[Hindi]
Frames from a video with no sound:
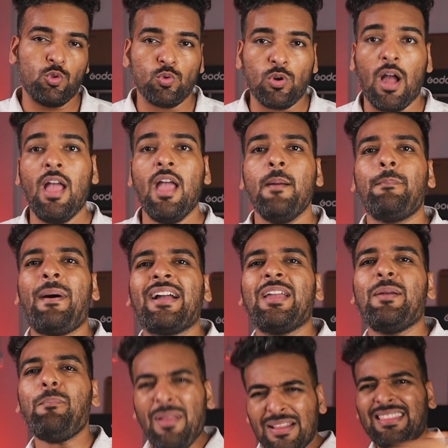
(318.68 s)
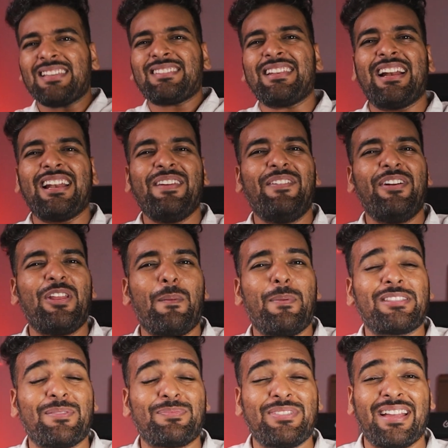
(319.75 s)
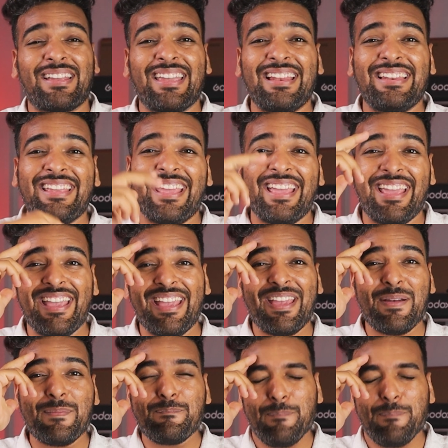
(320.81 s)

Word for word: दूंगा बाकी मिलते हैं अगली वीडियो में तब तक के लिए